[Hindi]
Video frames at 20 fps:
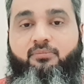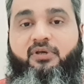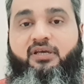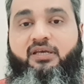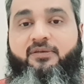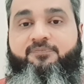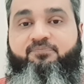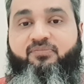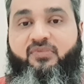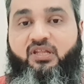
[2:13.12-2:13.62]

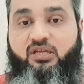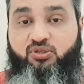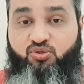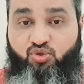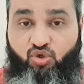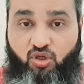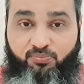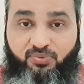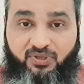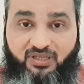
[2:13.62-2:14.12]
में
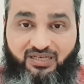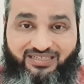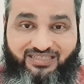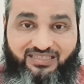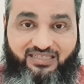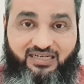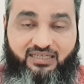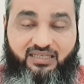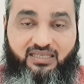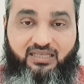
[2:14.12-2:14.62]
जो भी
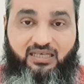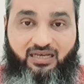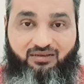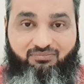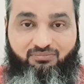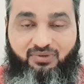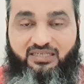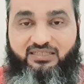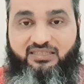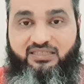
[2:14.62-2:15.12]
रशिया की
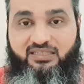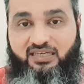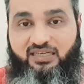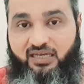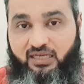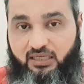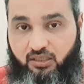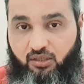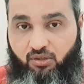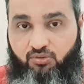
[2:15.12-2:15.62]
एम्बेसी
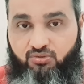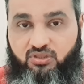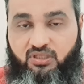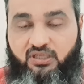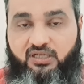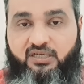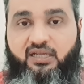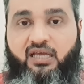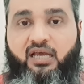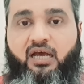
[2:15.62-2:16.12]
है
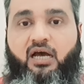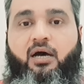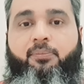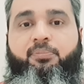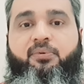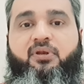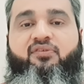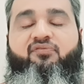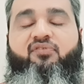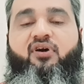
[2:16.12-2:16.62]
काउंसलेट है
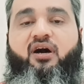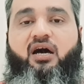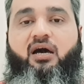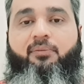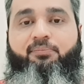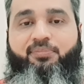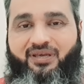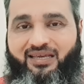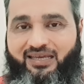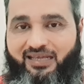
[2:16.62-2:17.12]
आपने
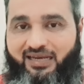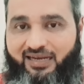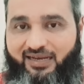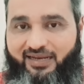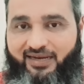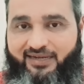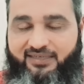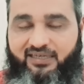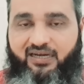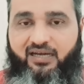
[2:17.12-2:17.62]
वहाँ पे एक
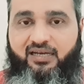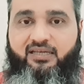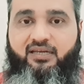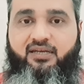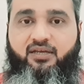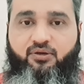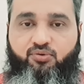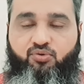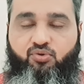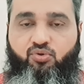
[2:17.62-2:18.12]
लेटर
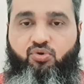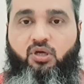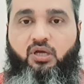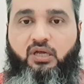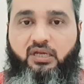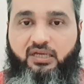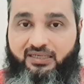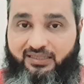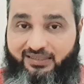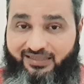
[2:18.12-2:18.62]
लिखना है उनको
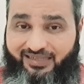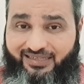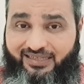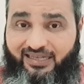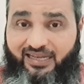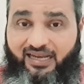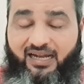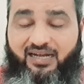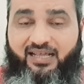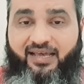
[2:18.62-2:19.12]

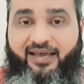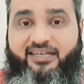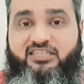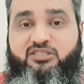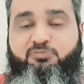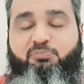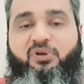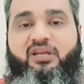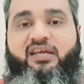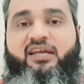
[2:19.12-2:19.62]
डिटेल्ड
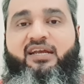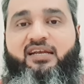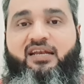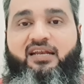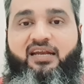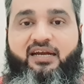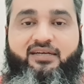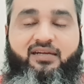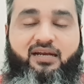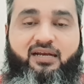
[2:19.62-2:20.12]
एक्सप्लेन्ड
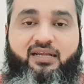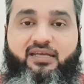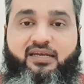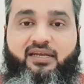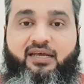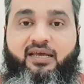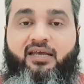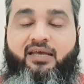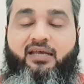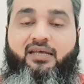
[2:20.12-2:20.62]
लेटर
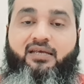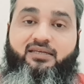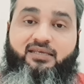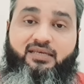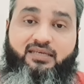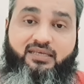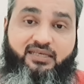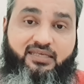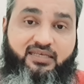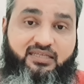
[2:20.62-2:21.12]
लिखना है
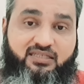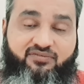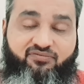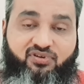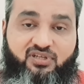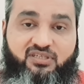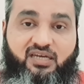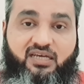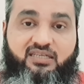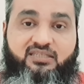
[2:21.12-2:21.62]
कि किस
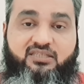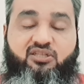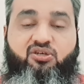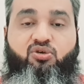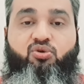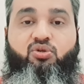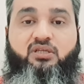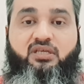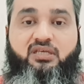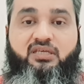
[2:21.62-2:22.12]
वजह से
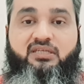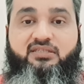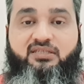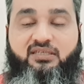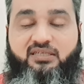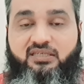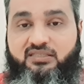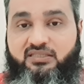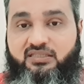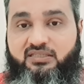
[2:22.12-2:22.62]
और किस
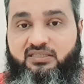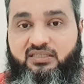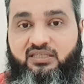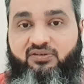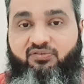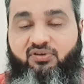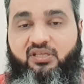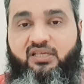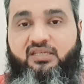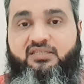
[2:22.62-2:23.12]
रीजंस
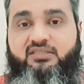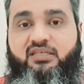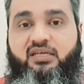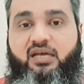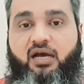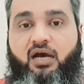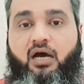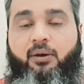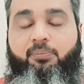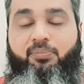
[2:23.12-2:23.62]
की वजह से
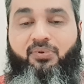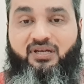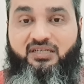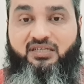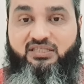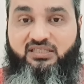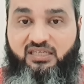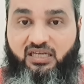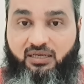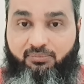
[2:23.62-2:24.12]
आप
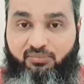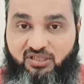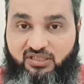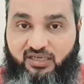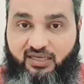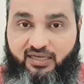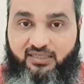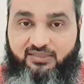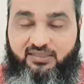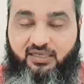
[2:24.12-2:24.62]
रशिया में
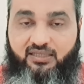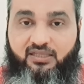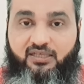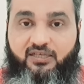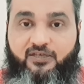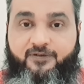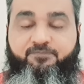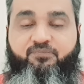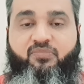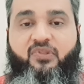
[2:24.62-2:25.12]
जाना चाहते
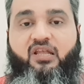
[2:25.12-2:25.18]
हैं